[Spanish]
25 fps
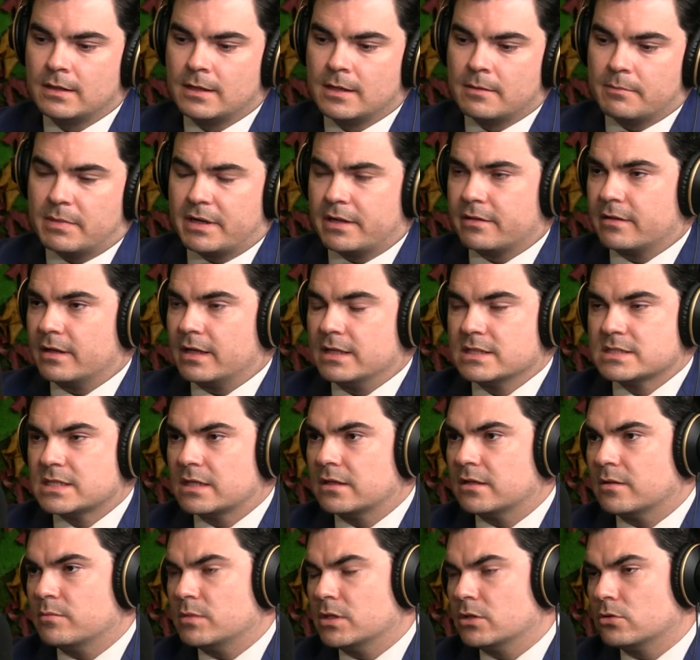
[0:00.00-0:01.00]
Parece que el
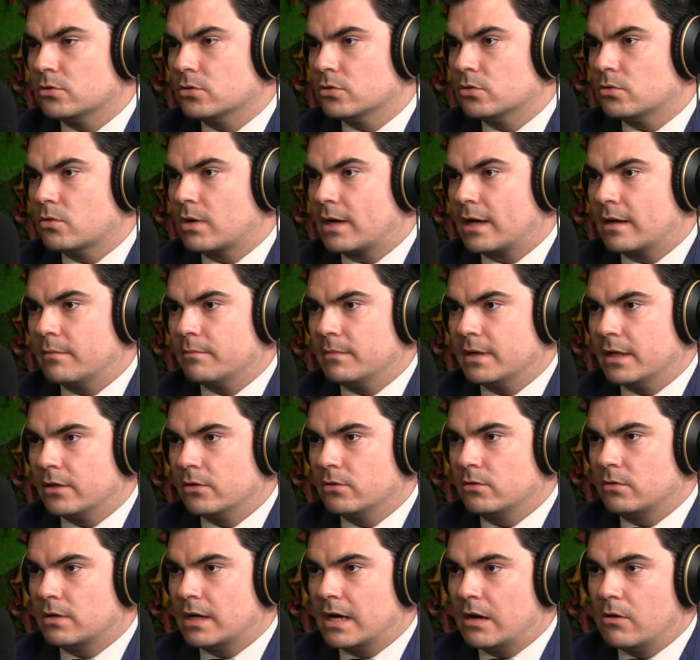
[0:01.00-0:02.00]
sentimiento no ha
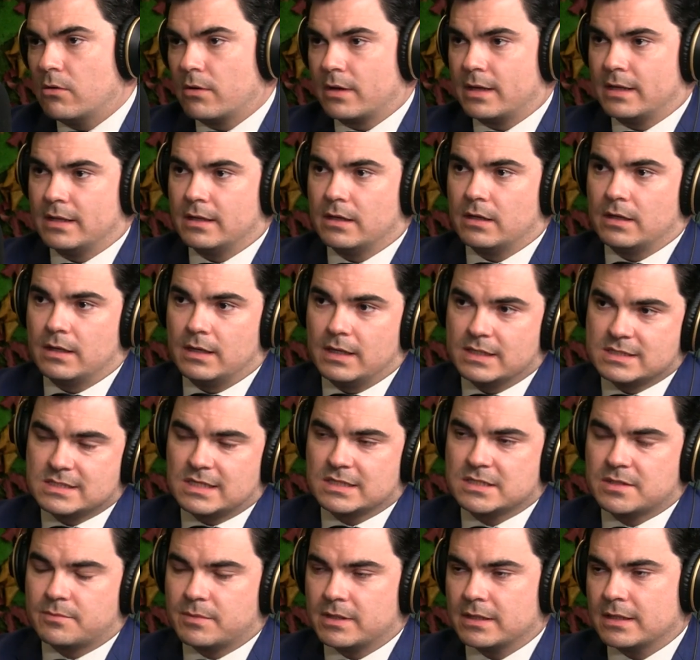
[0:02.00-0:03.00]
cambiado, aunque esta
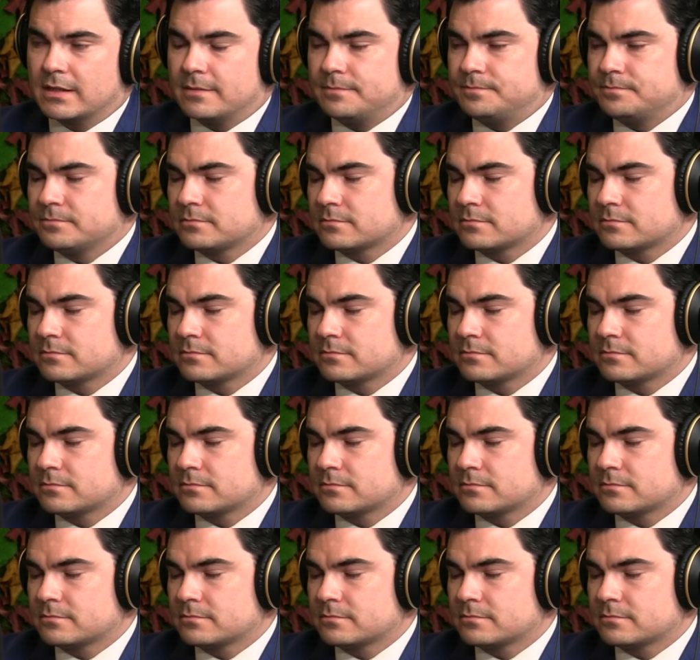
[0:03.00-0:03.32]
semana